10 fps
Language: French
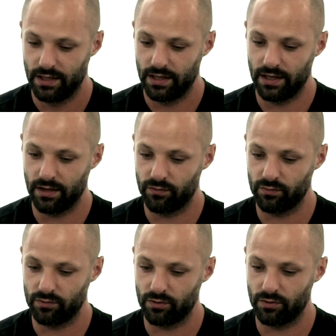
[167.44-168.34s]
et à
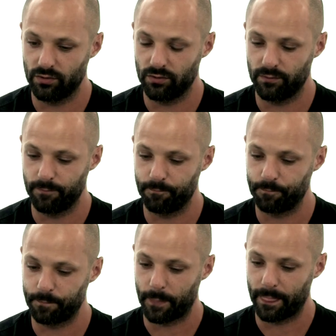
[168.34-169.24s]
fond dans le
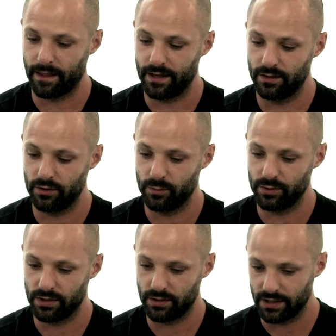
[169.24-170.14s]
de, comment
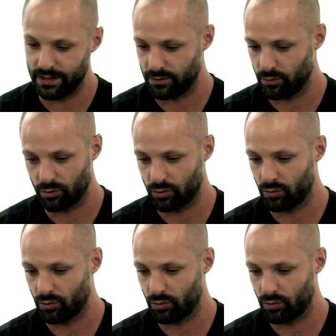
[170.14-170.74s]
dire, dans la nature autant